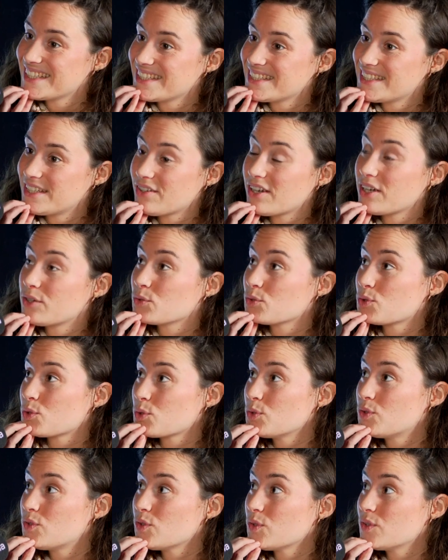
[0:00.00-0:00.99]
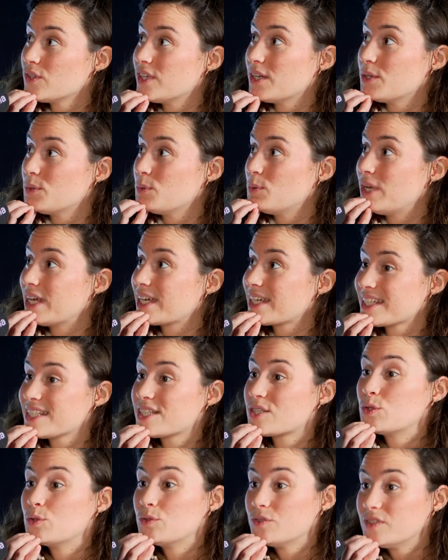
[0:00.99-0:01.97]
c'est vrai euh, qu'entre temps, il y a eu la
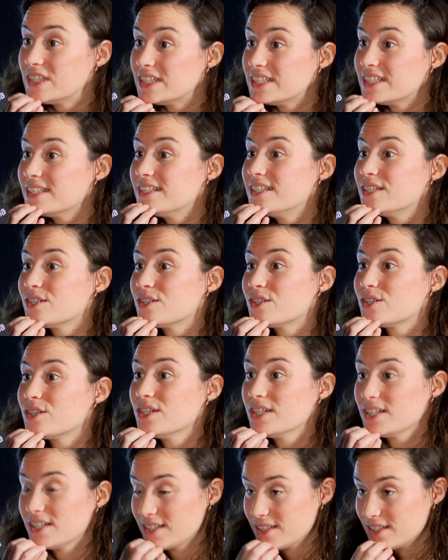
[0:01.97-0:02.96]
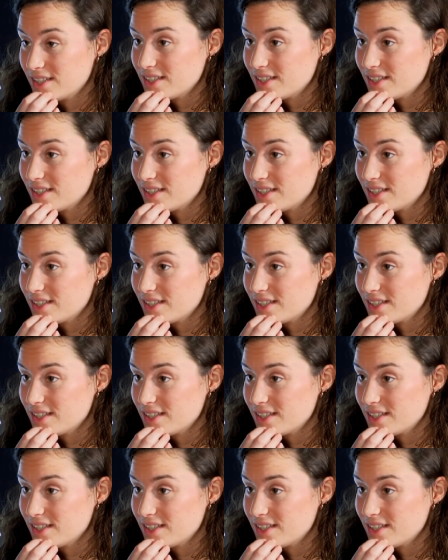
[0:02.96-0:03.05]
crise Covid. le Covid euh, et la